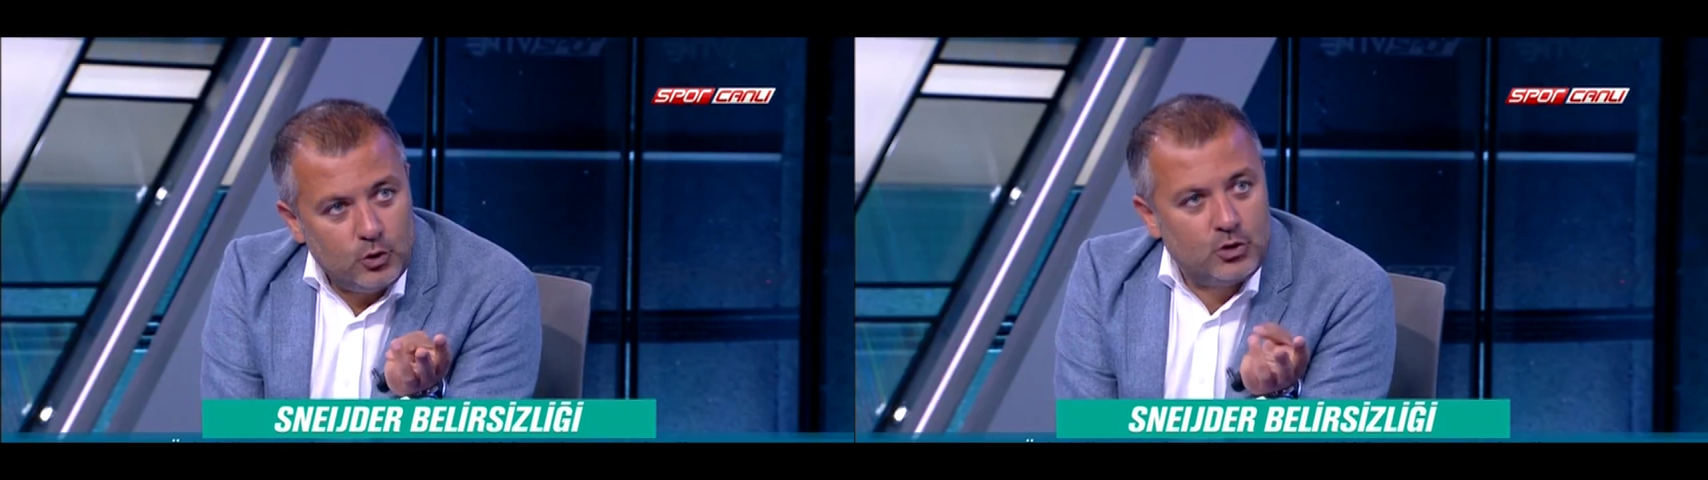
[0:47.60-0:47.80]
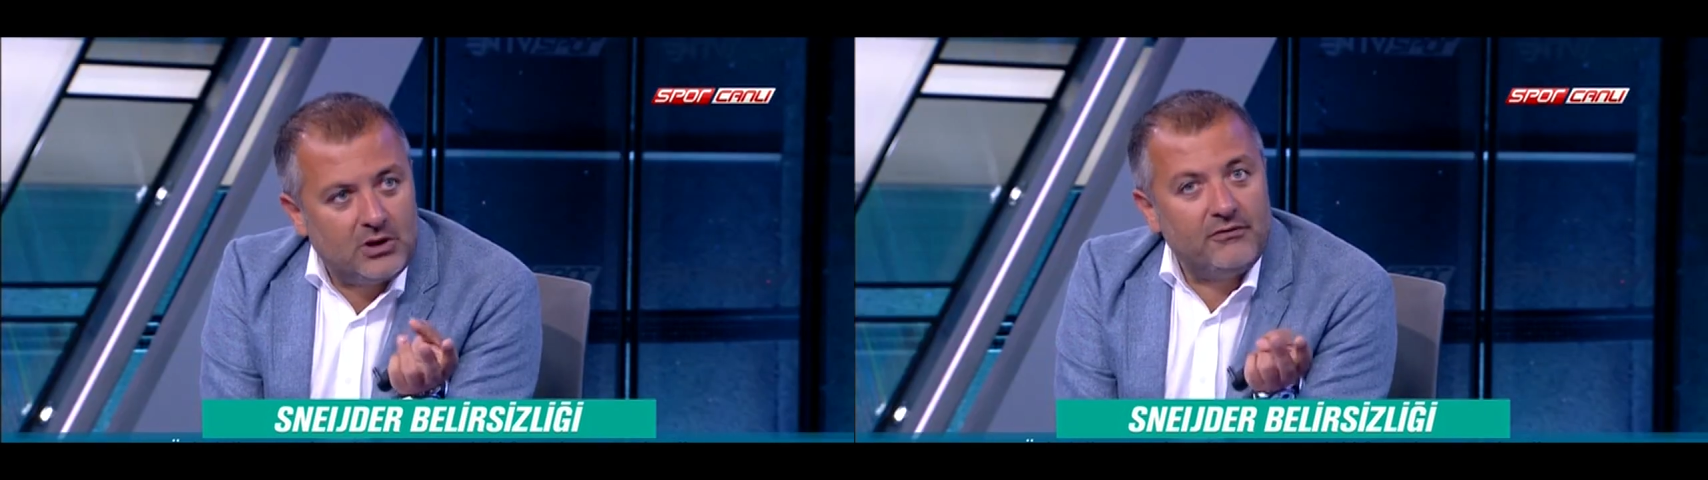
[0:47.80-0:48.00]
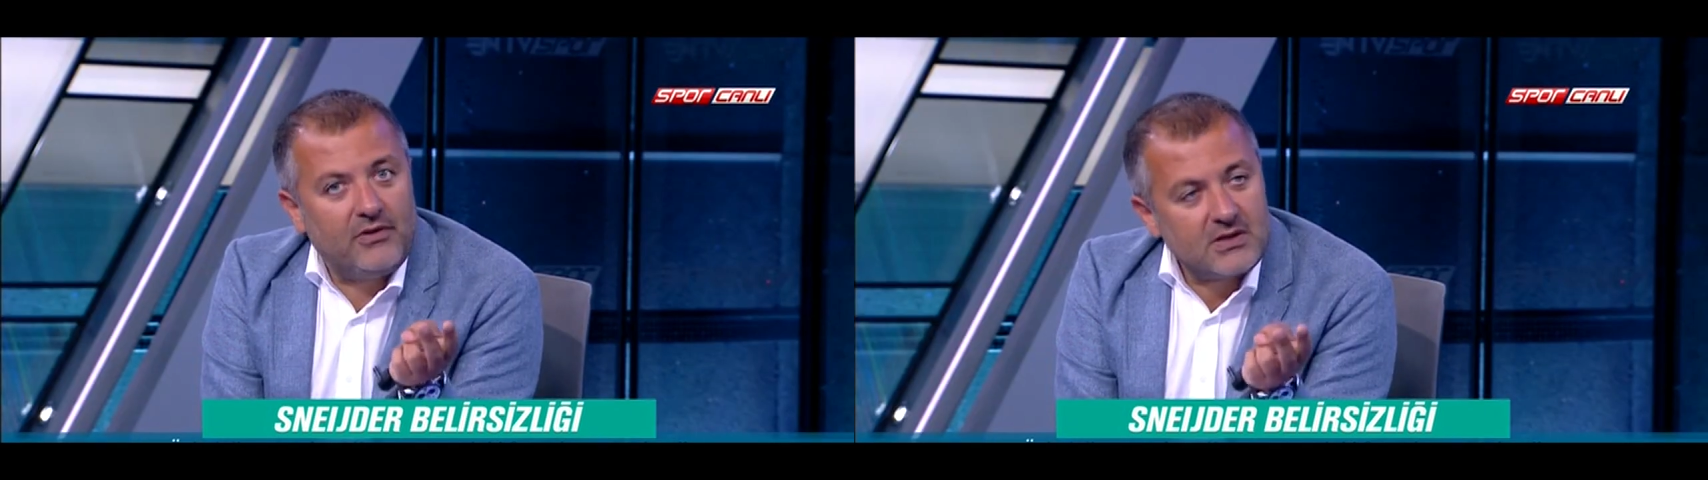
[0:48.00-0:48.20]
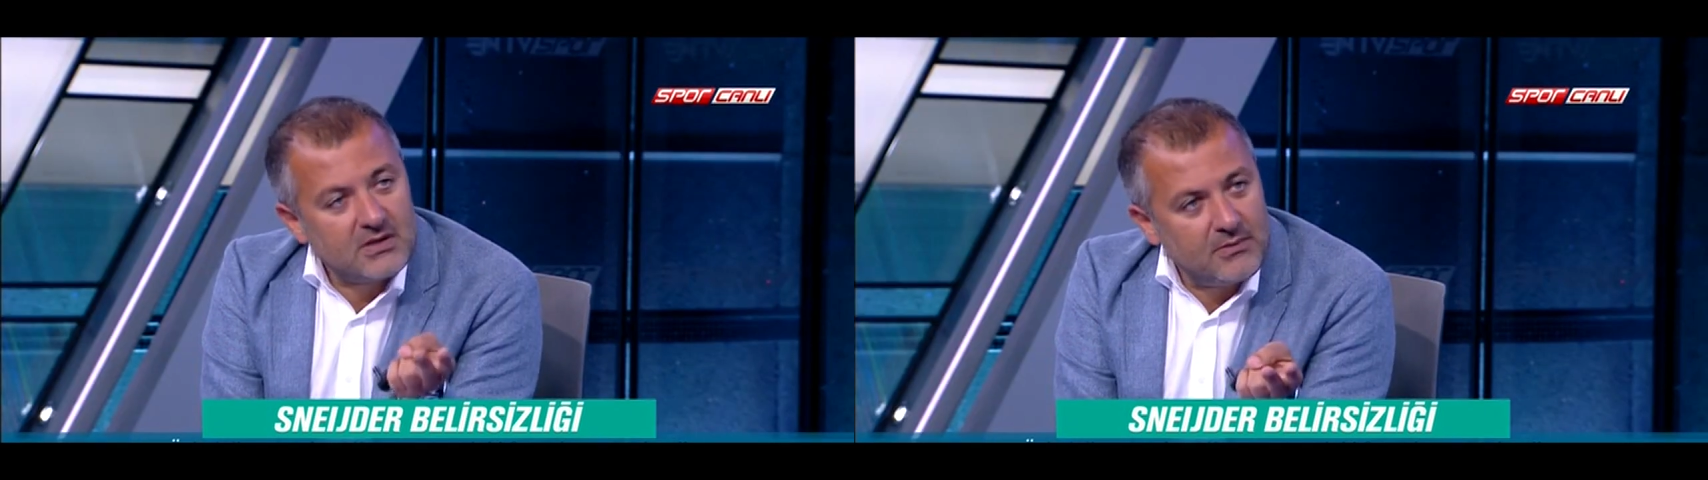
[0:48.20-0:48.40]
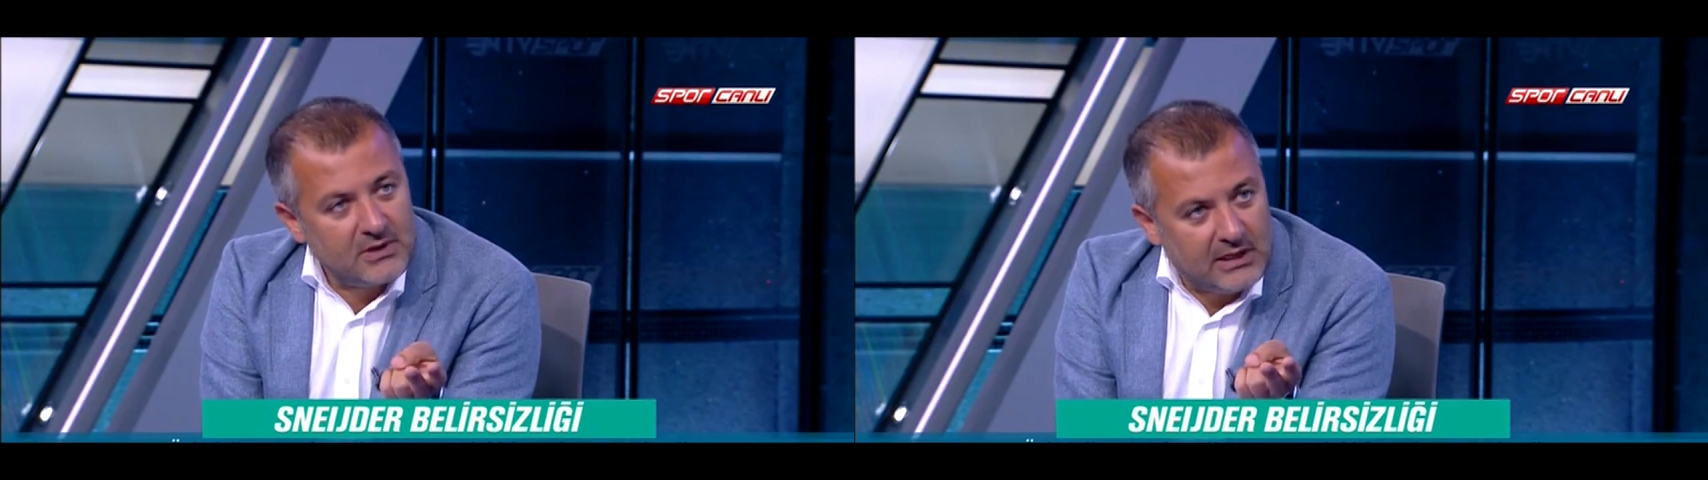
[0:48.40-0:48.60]
Ücreti
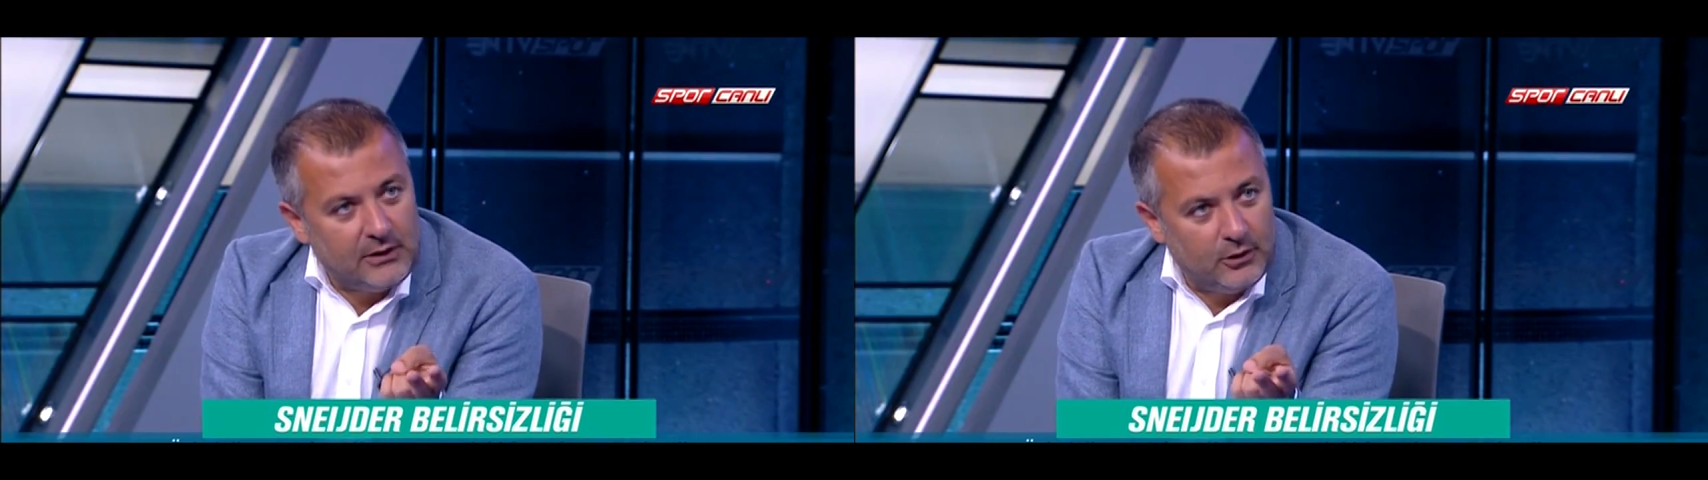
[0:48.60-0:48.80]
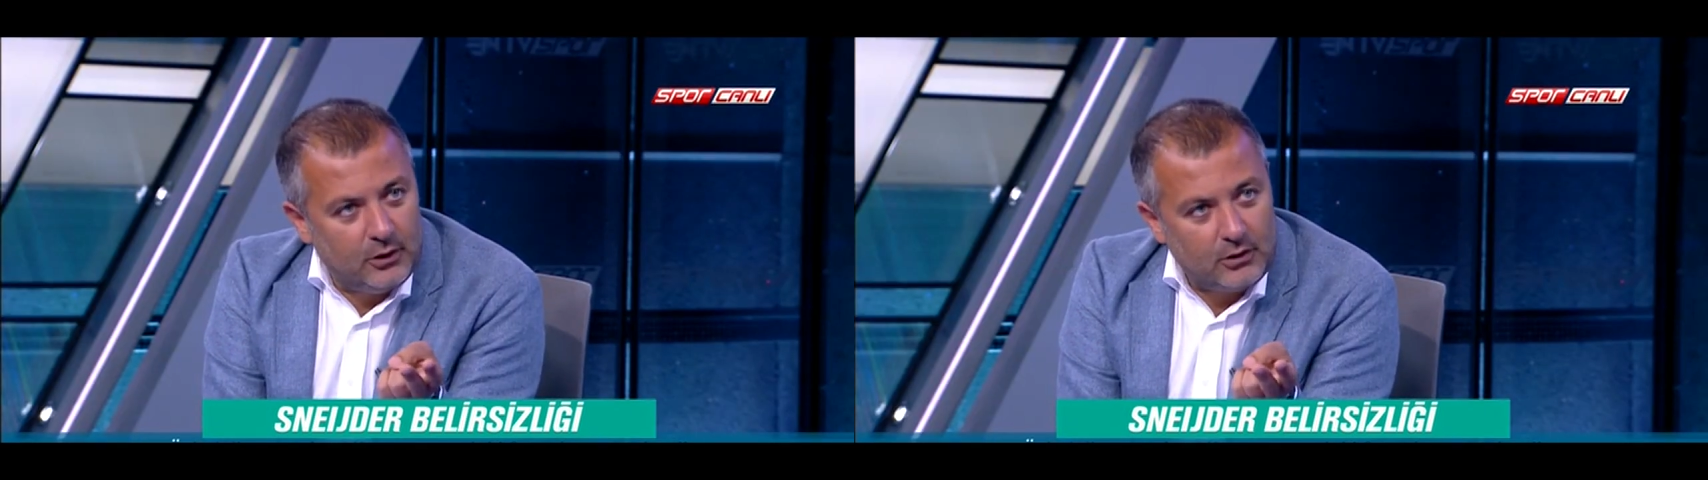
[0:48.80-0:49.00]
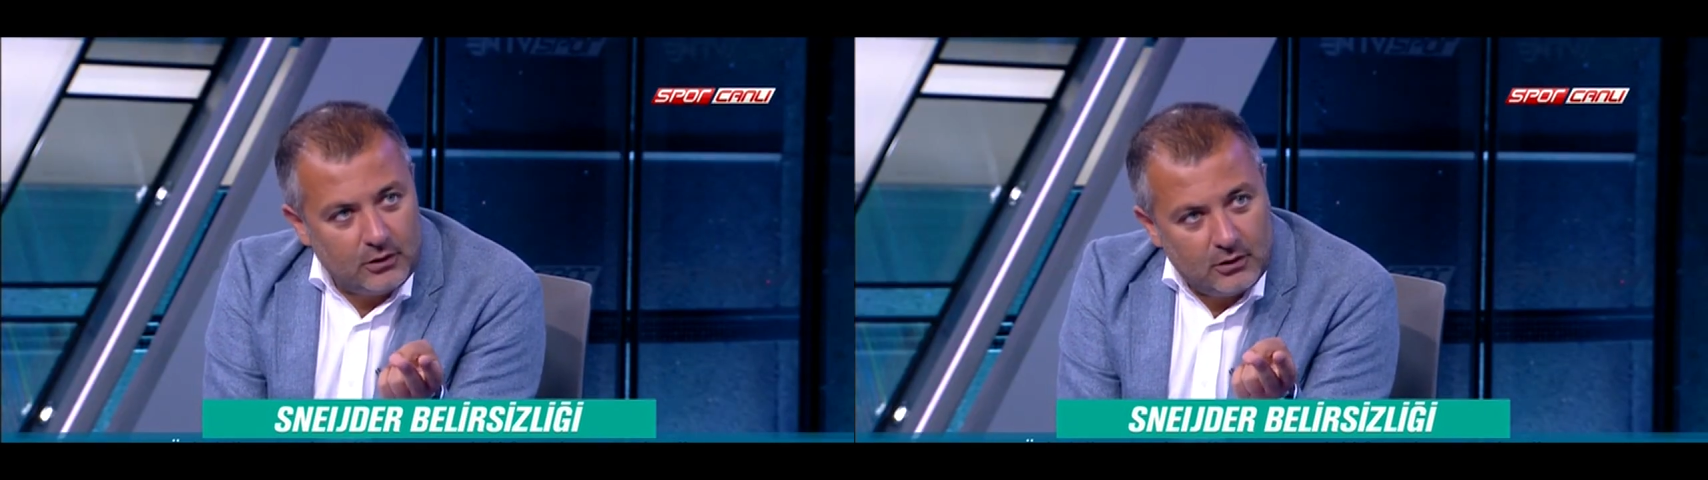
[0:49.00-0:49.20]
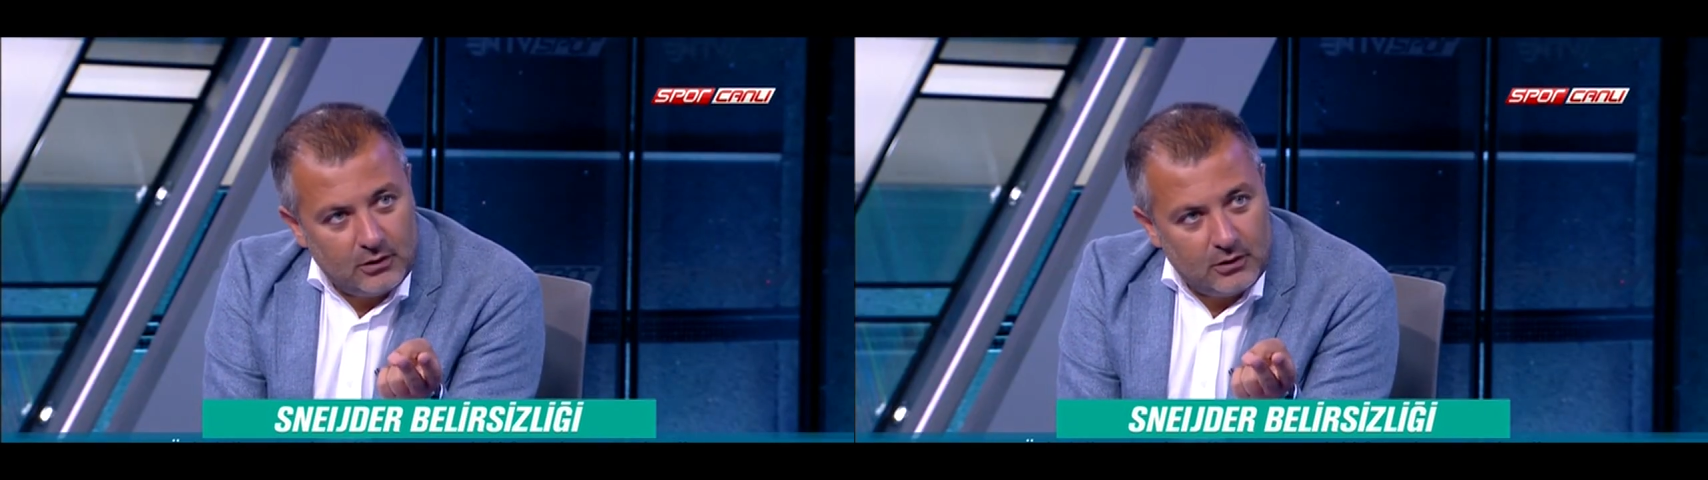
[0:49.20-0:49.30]
fazla mı geliyor?